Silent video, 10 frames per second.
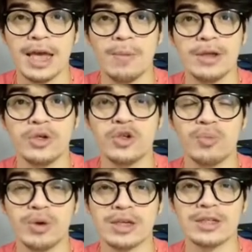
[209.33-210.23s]
É uma,
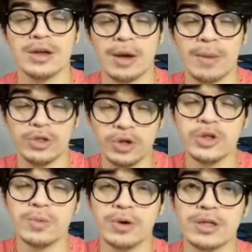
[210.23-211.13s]
distribui, é uma
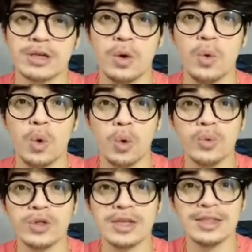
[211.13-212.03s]
distribuição
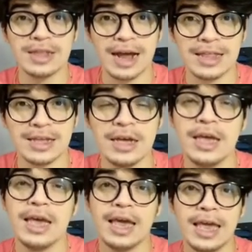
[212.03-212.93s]
concentrada
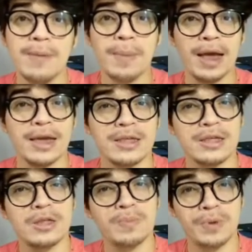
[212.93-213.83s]
em
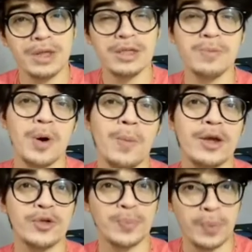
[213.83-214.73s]
países
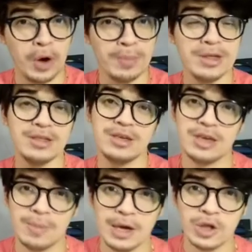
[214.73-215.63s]
principalmente pobres
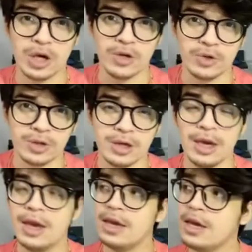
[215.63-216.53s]
e emergentes.
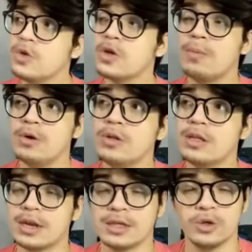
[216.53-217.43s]
Isso é muito
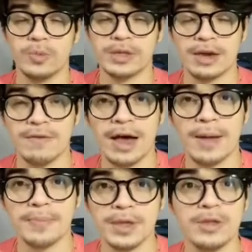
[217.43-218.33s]
interessante
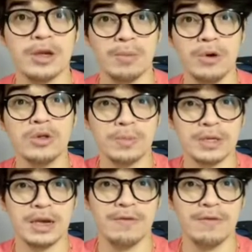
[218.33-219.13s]
observar, isso é muito